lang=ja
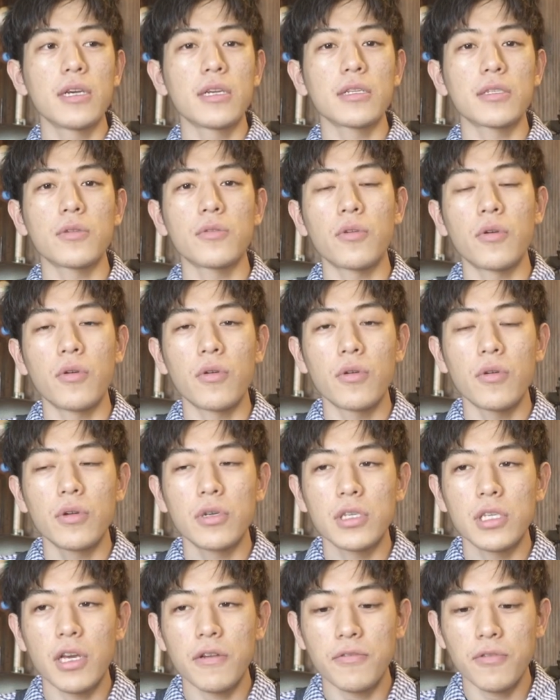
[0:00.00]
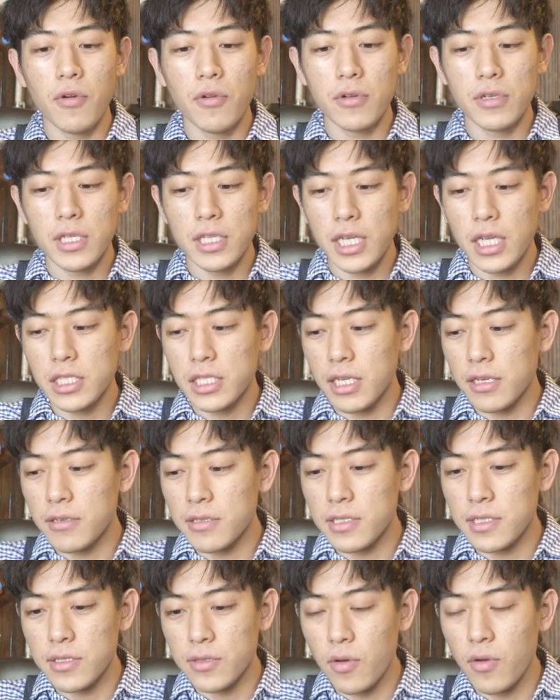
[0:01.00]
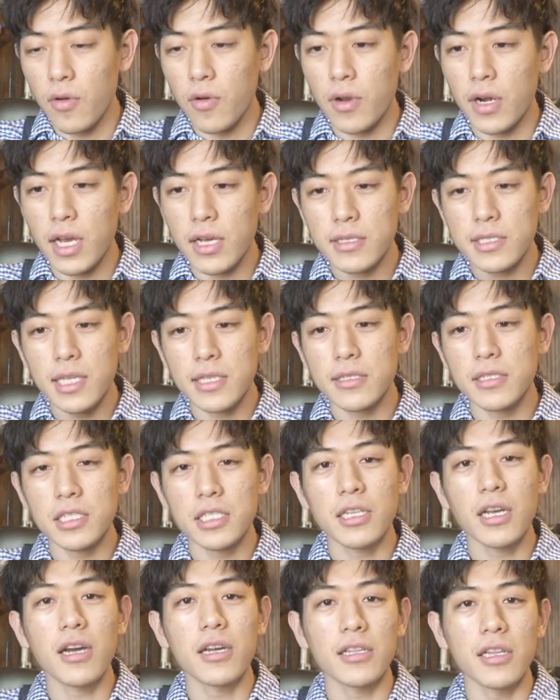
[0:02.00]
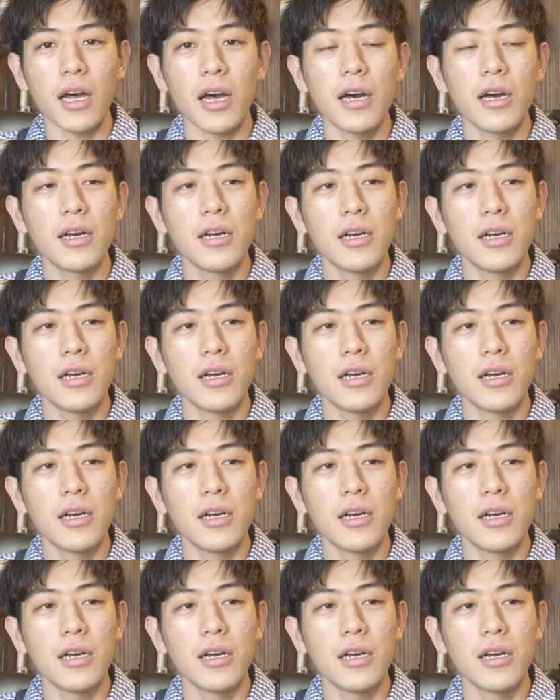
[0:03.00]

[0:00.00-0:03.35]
そのヤフオクに出した靴を落札した方、